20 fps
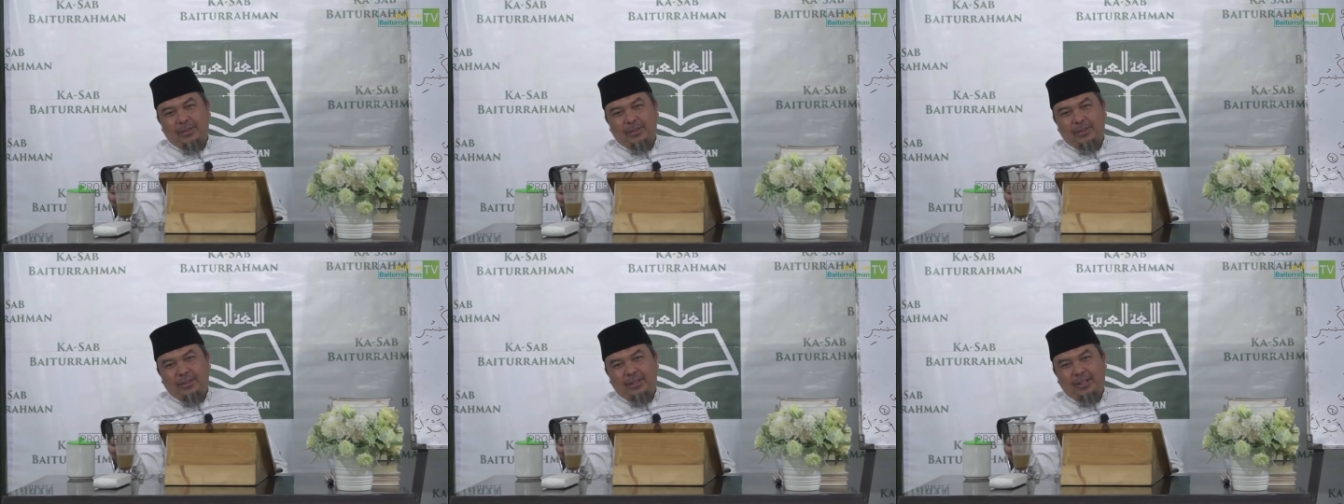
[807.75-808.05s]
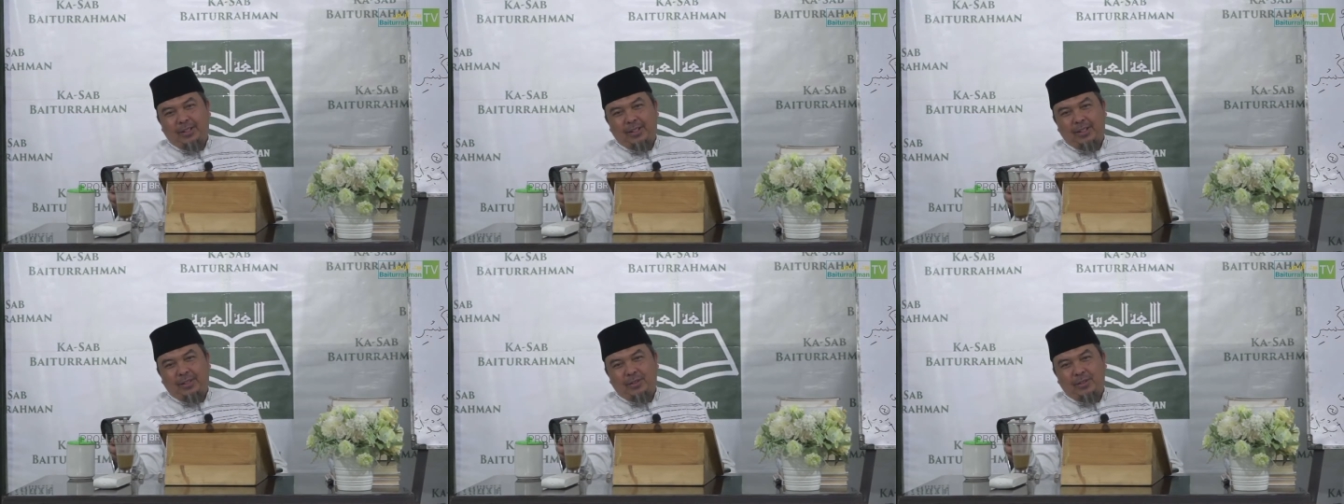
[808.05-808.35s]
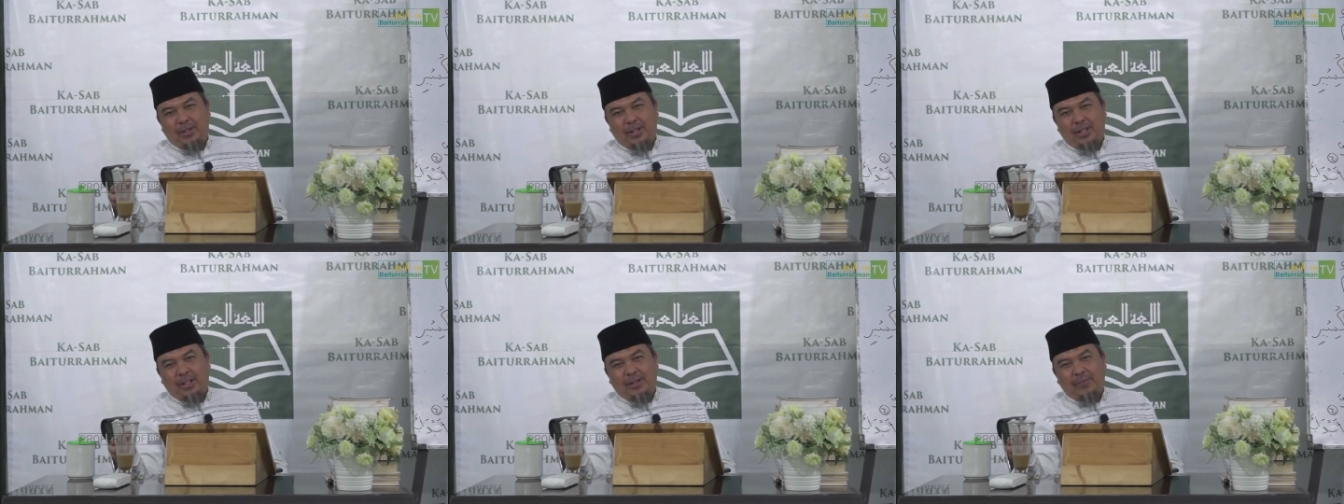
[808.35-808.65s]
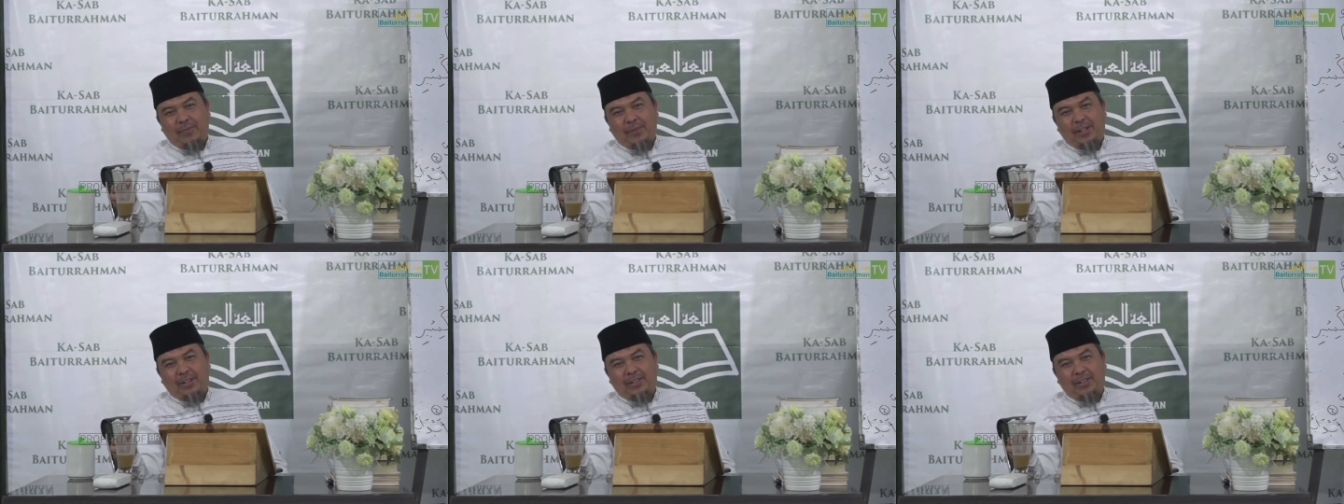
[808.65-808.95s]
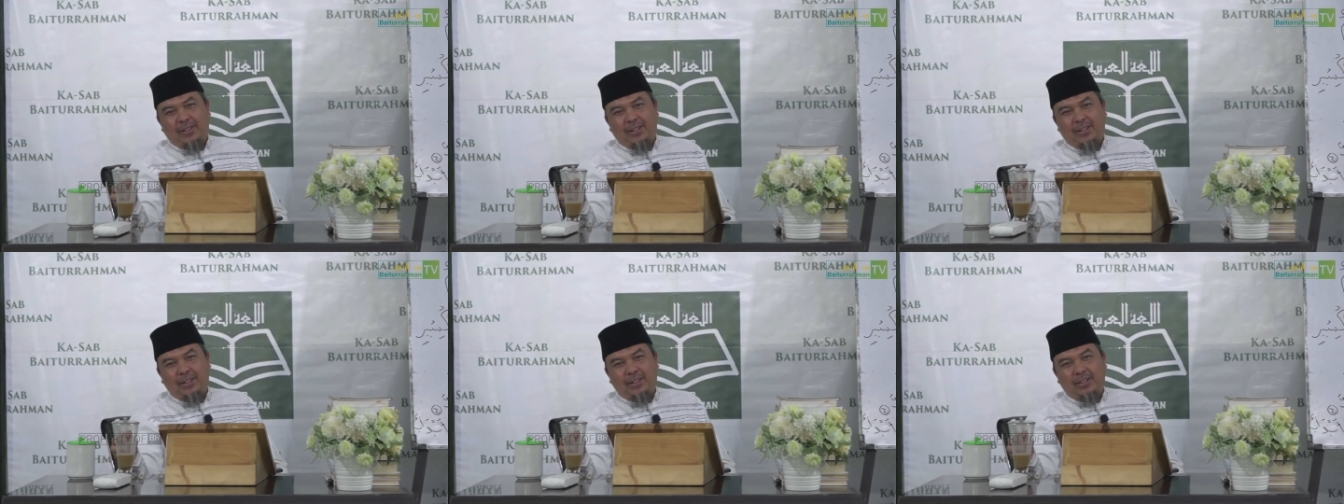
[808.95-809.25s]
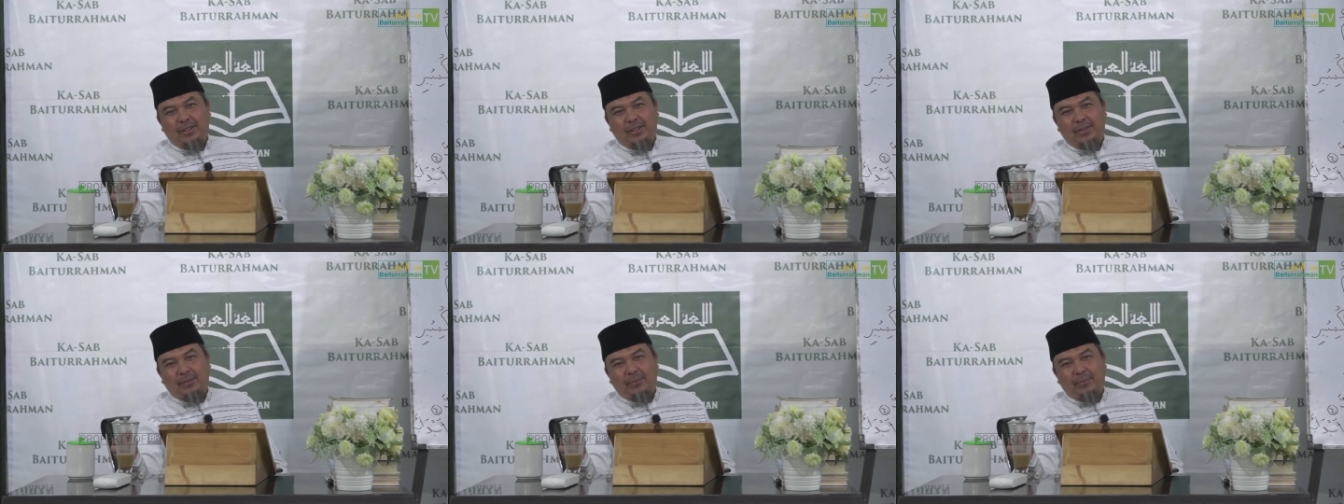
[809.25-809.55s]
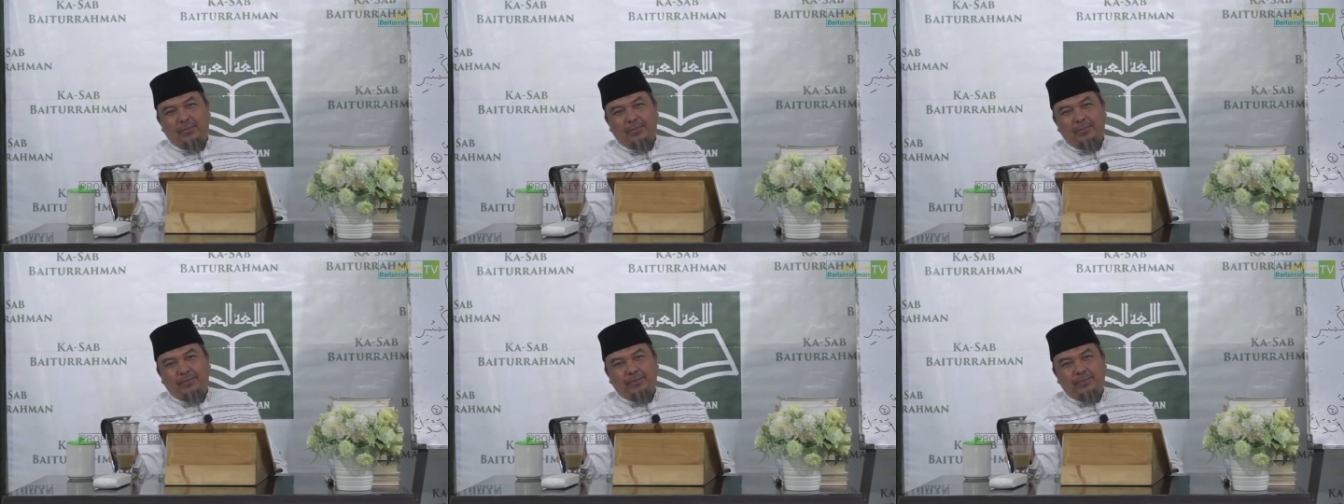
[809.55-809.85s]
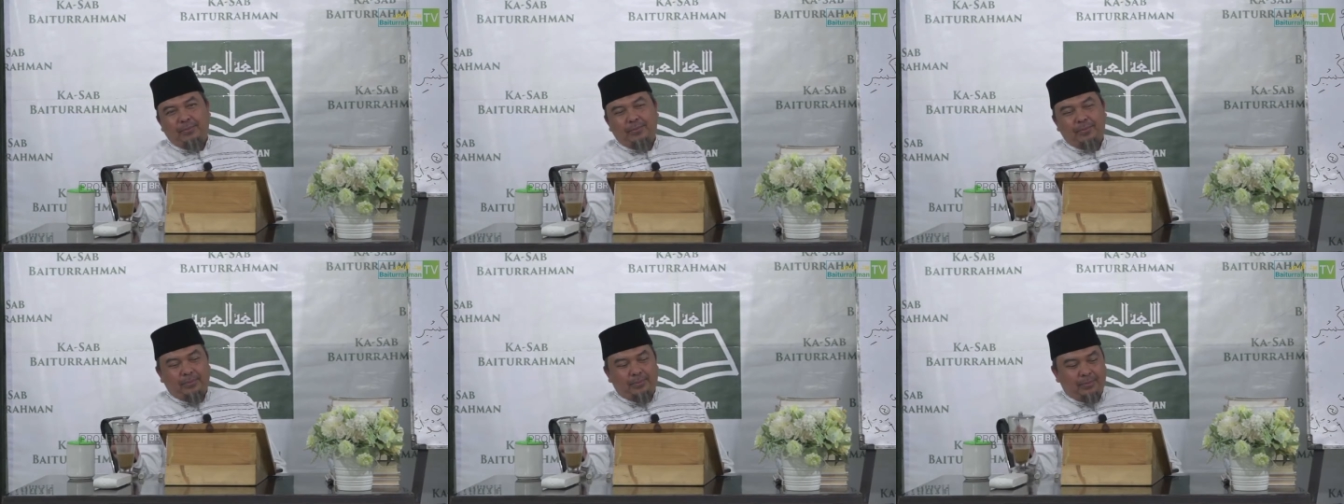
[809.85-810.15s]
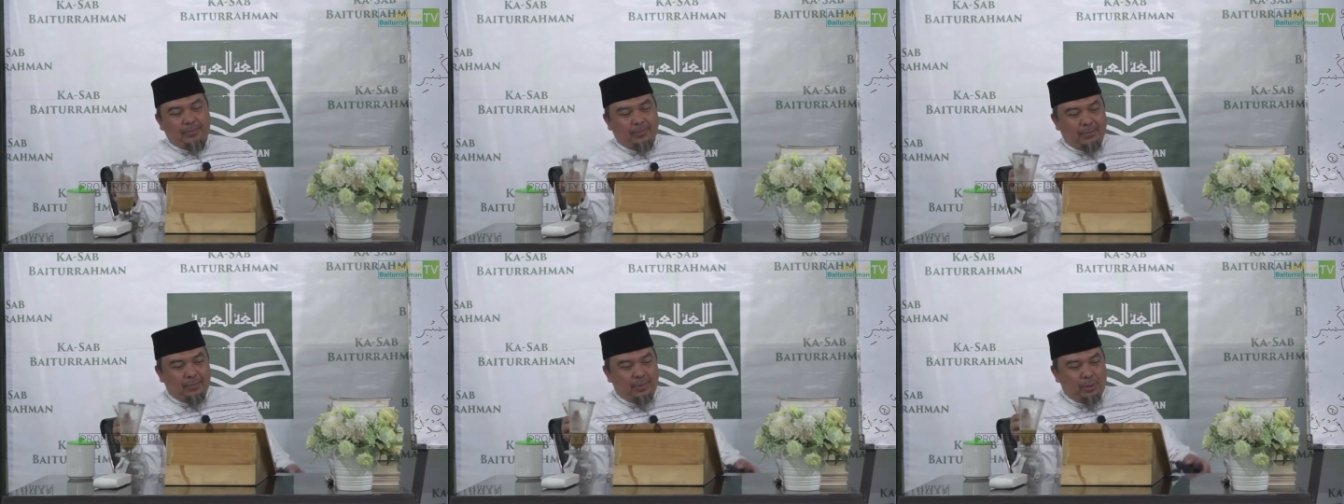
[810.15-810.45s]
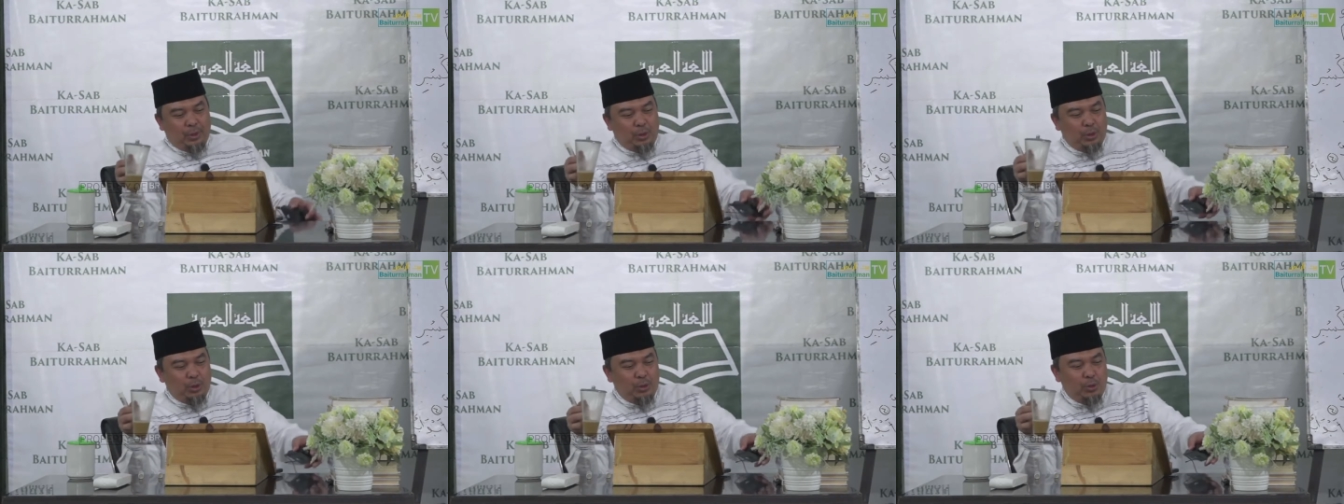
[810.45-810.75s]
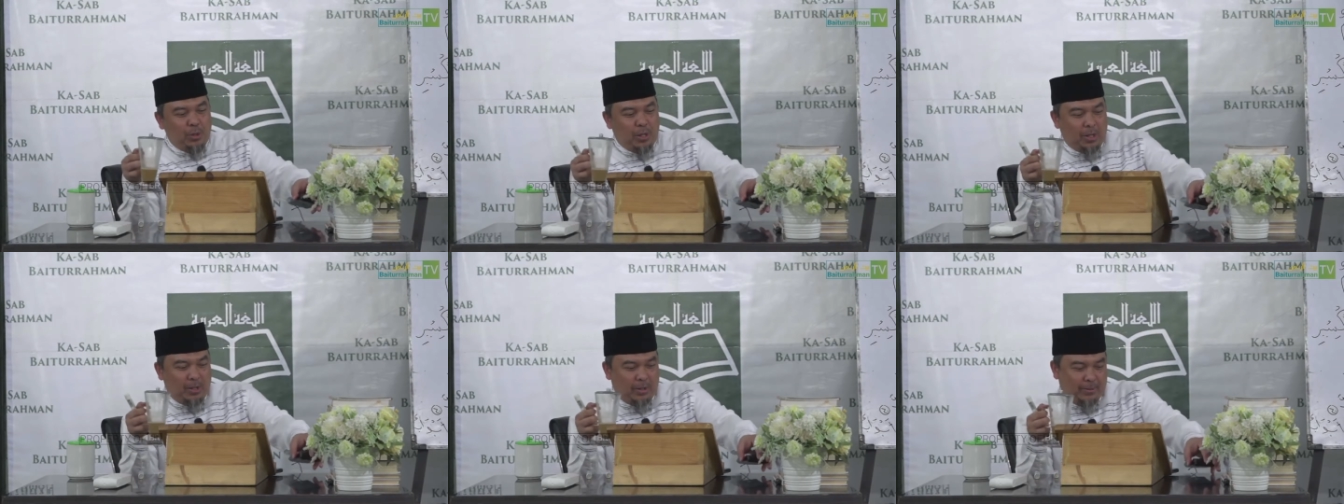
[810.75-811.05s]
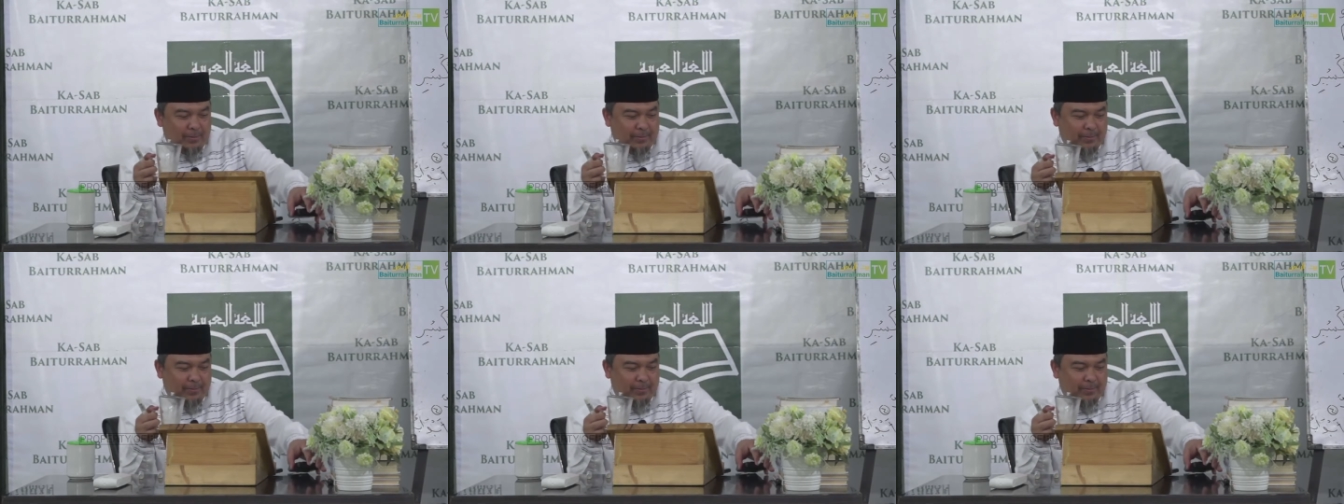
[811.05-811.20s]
Di surat apa itu? Judur.